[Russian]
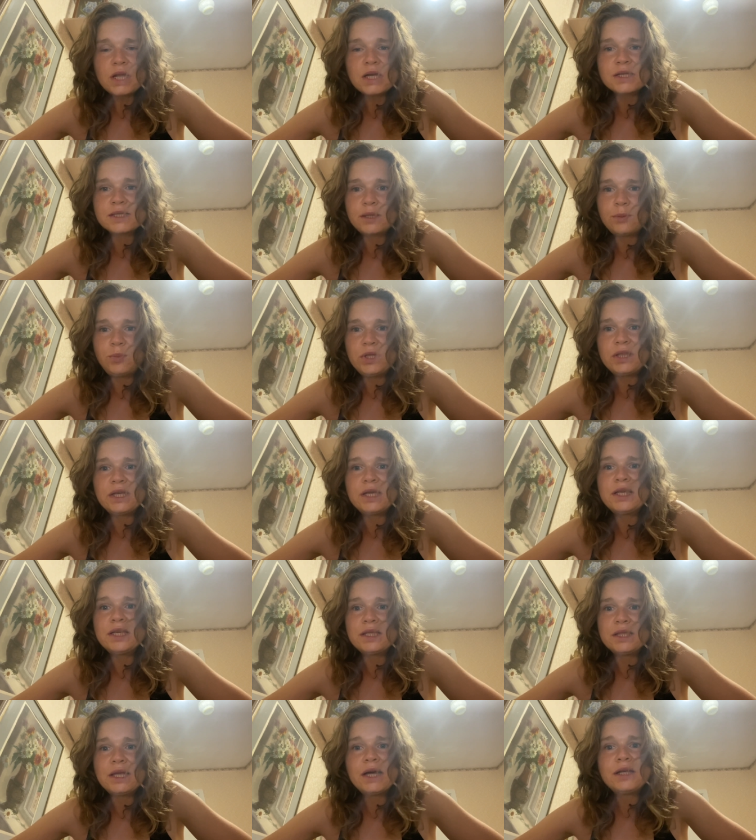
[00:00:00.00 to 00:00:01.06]
запитая
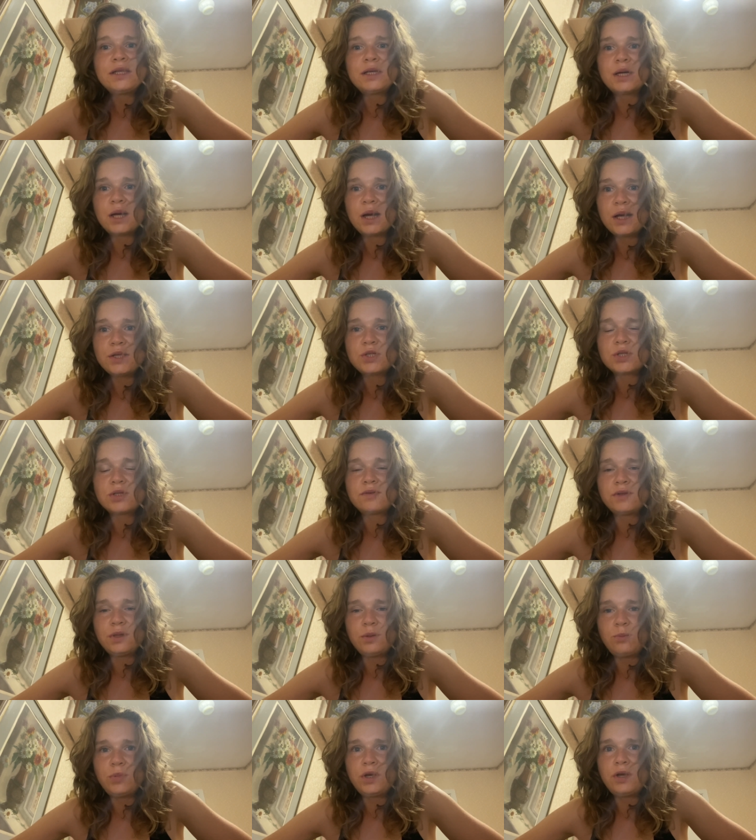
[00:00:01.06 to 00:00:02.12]
еда
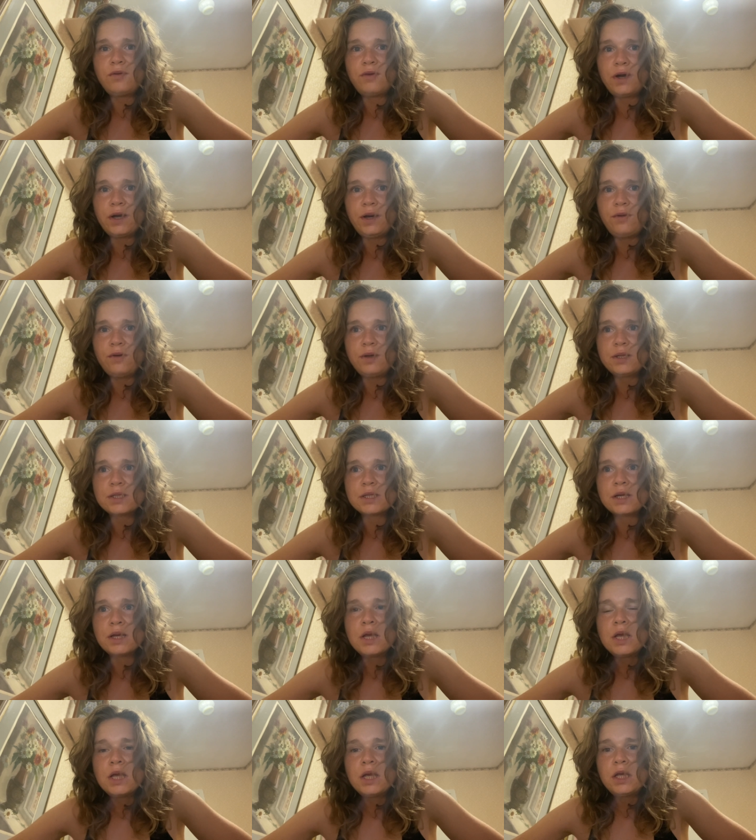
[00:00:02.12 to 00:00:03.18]
некачественно переваривается.
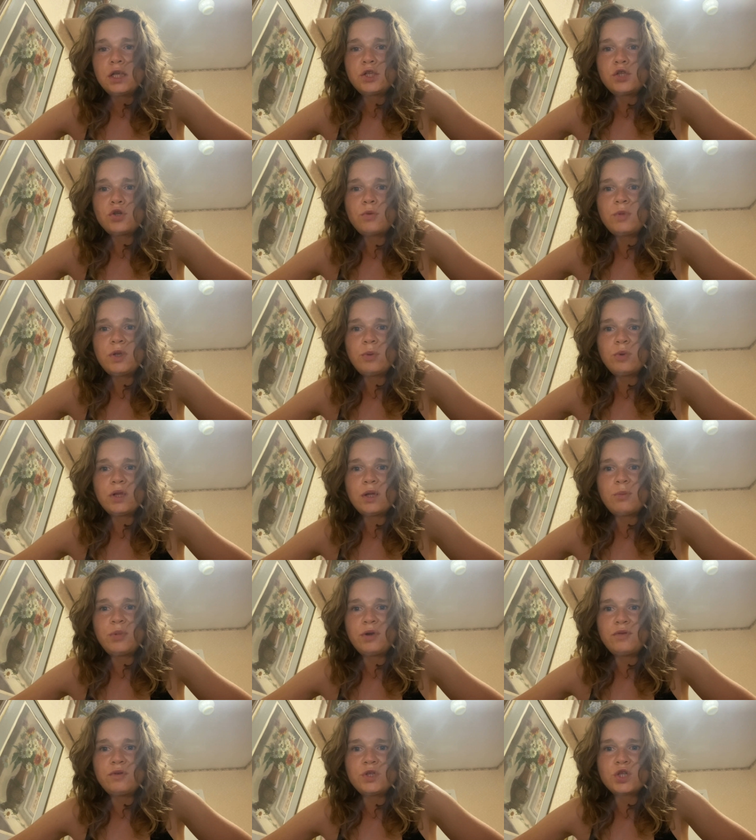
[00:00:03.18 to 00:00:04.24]
Еще у меня была
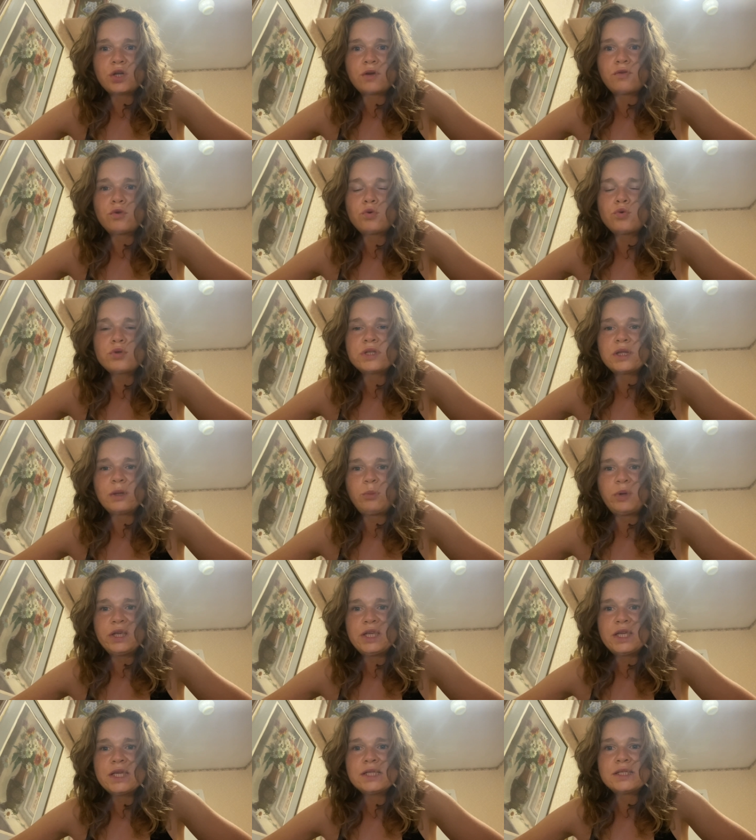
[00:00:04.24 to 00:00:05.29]
привычка вкусно
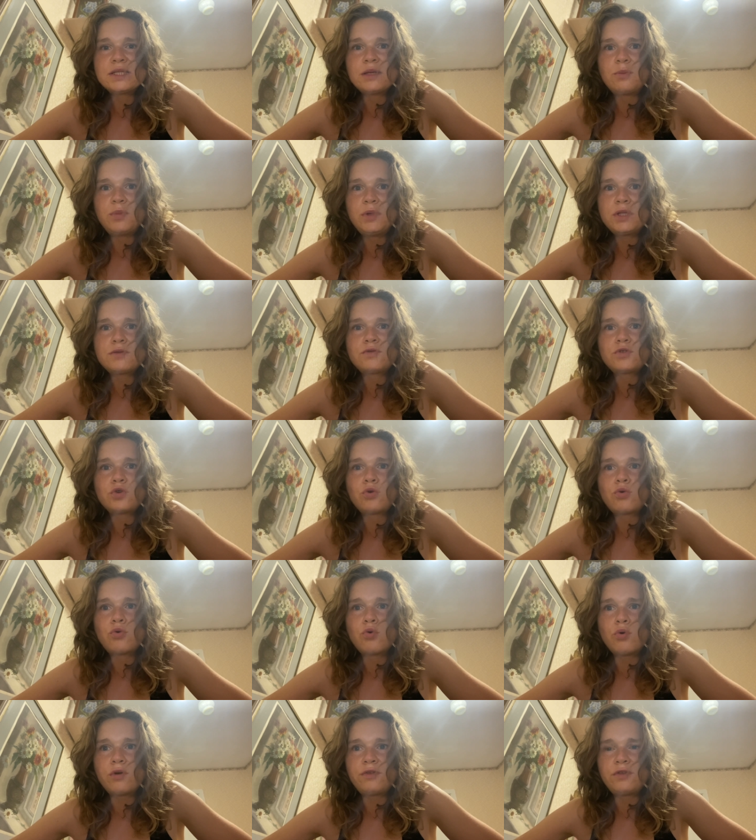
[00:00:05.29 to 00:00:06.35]
поесть, запить все
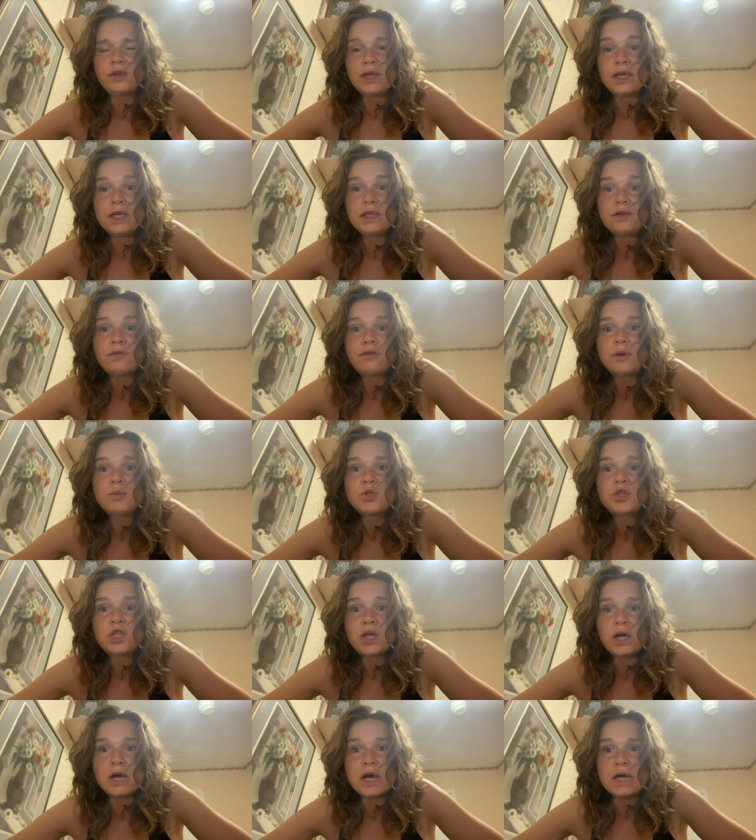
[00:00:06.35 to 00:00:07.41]
кофе. Это
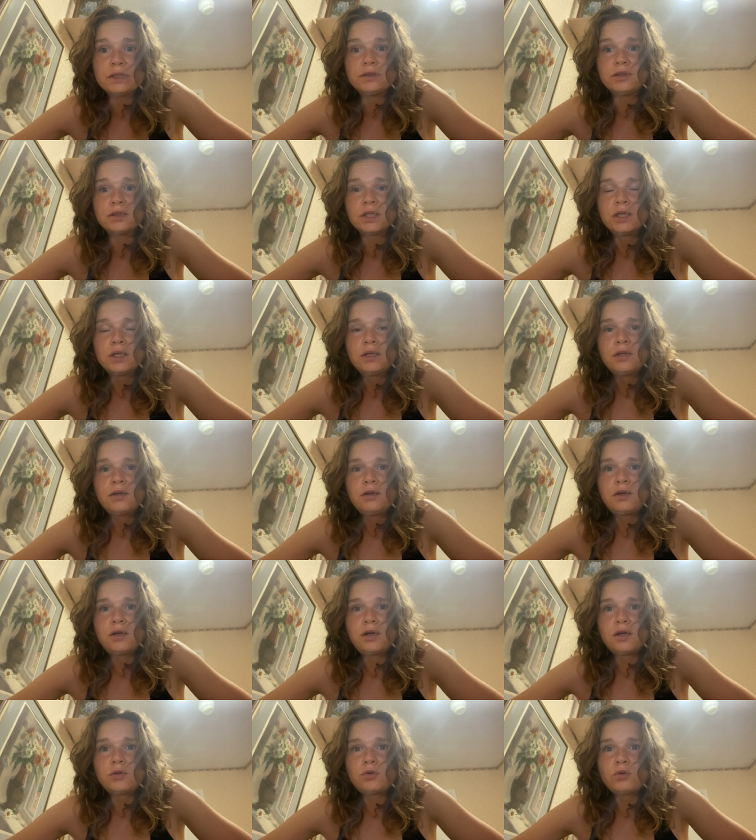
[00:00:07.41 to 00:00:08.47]
вообще ад.
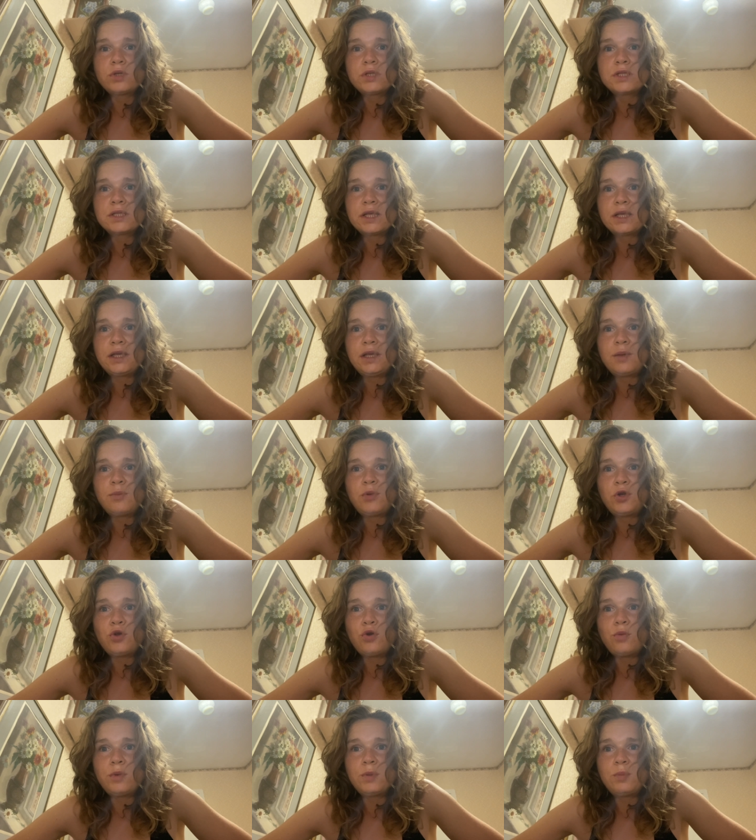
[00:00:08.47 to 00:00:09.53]
А, то есть такие
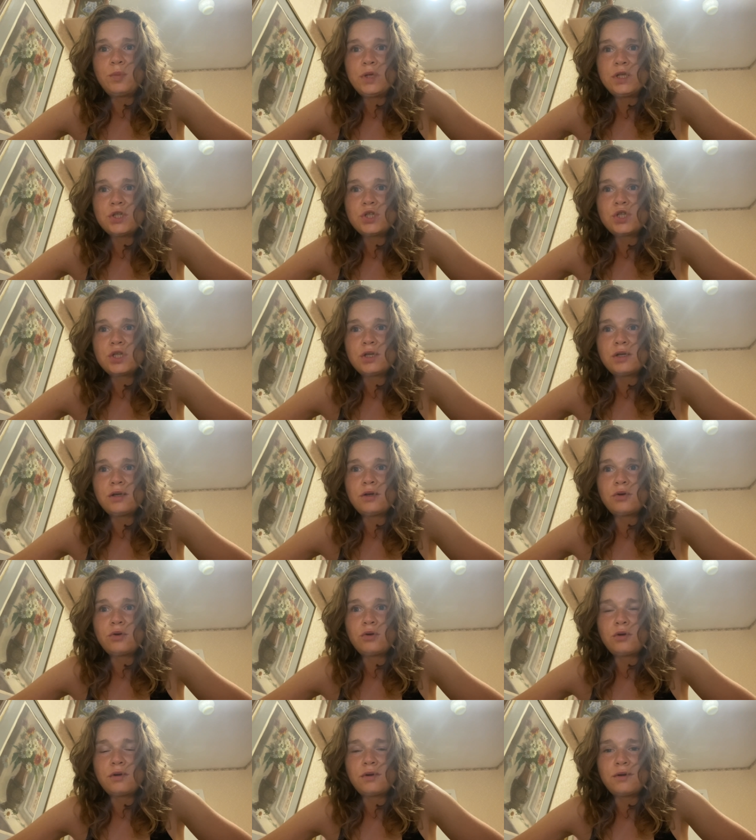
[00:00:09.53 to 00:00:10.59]
приемы пищи
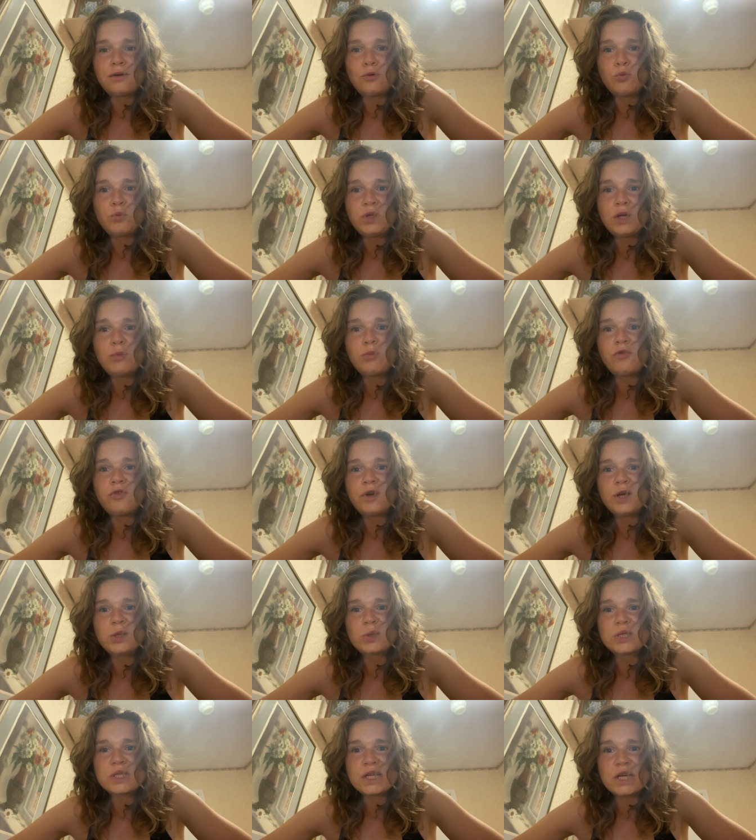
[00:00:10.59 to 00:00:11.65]
а, у меня
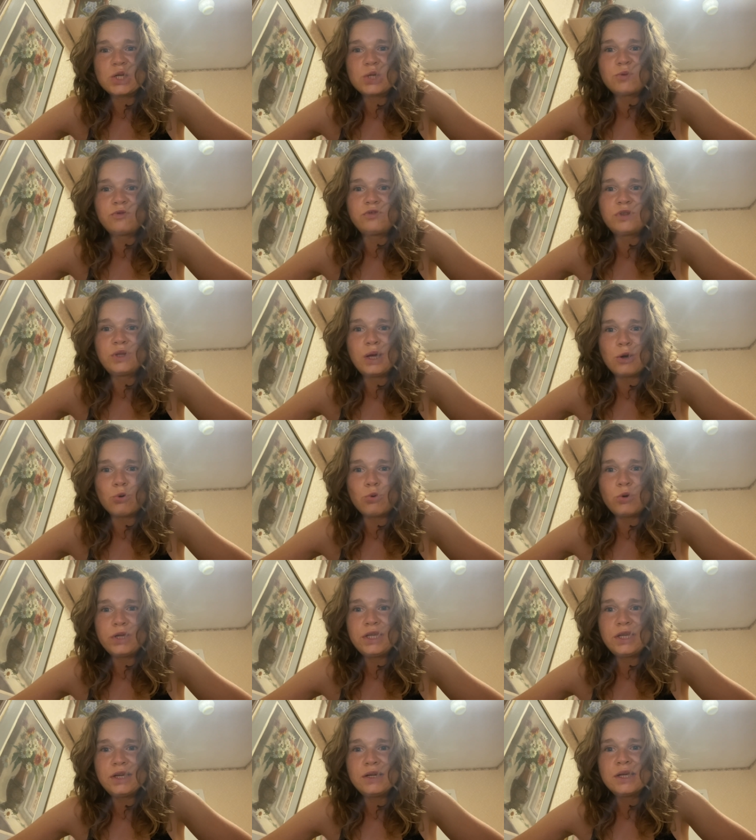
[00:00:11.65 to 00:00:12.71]
бывают, скажем, в
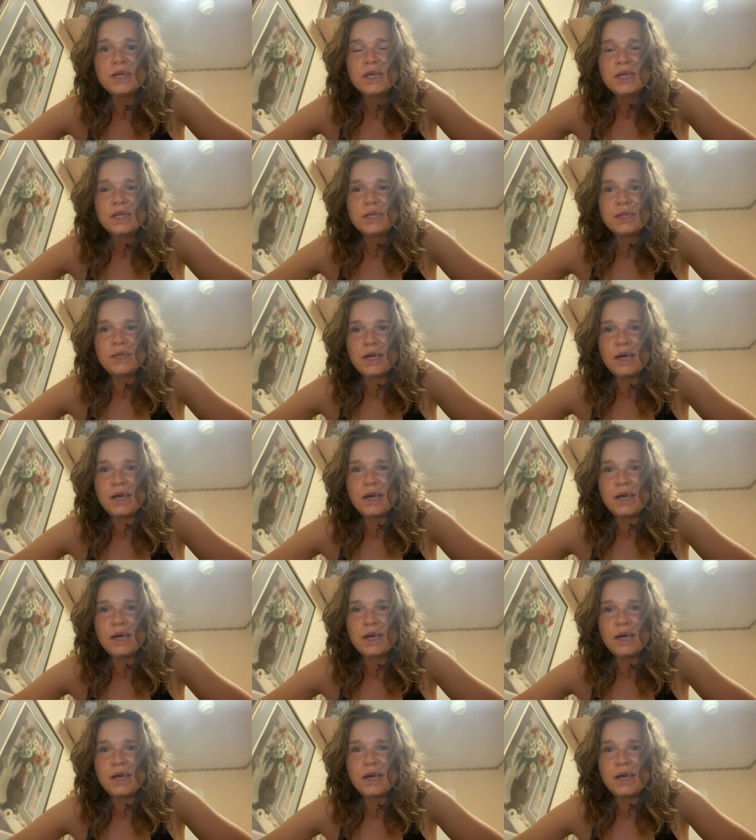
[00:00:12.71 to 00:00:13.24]
дороге, и да,